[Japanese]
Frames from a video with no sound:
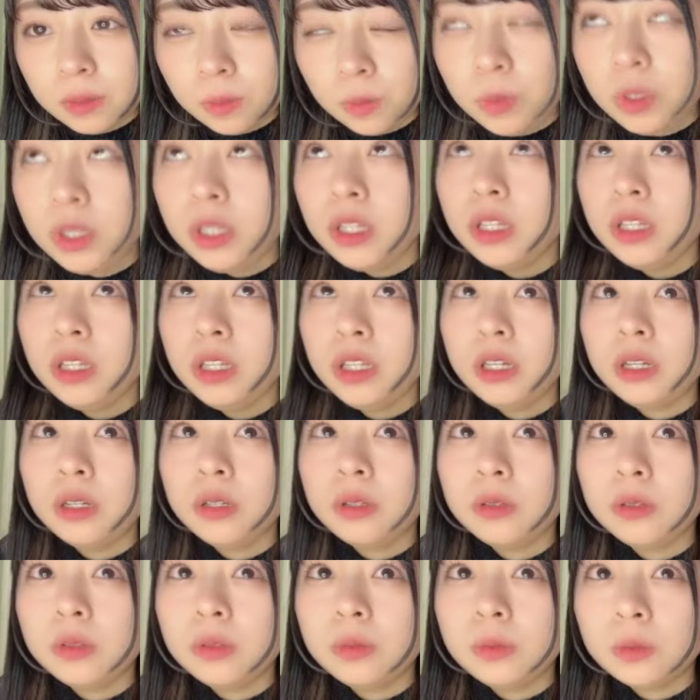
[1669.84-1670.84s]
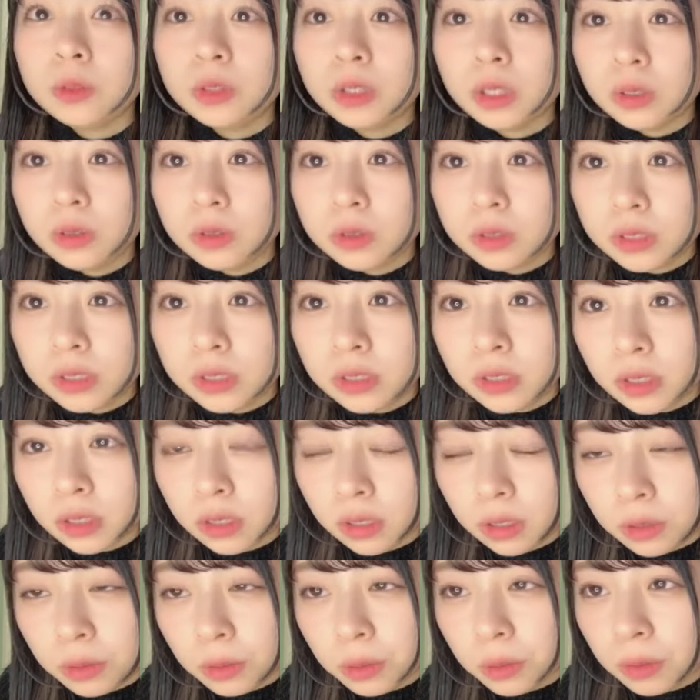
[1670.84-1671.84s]
みんなでやるのも楽しいんだ
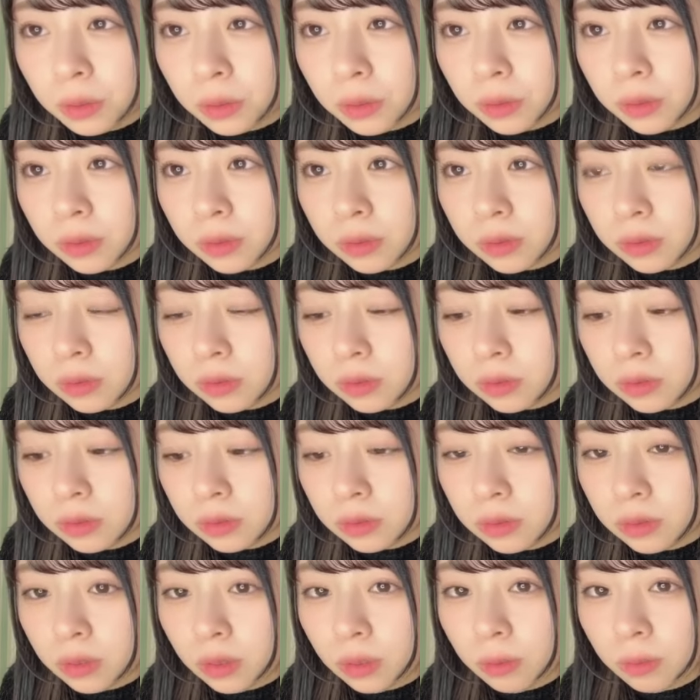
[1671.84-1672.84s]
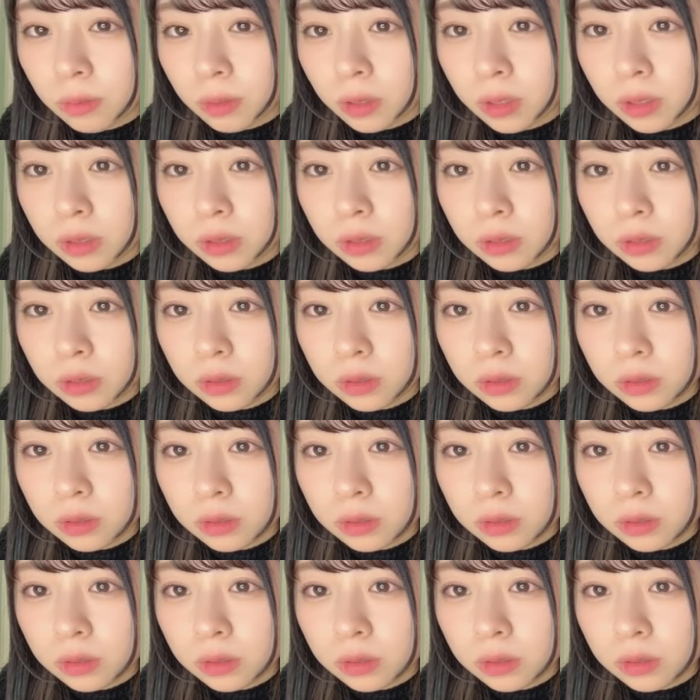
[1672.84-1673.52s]
けどまあ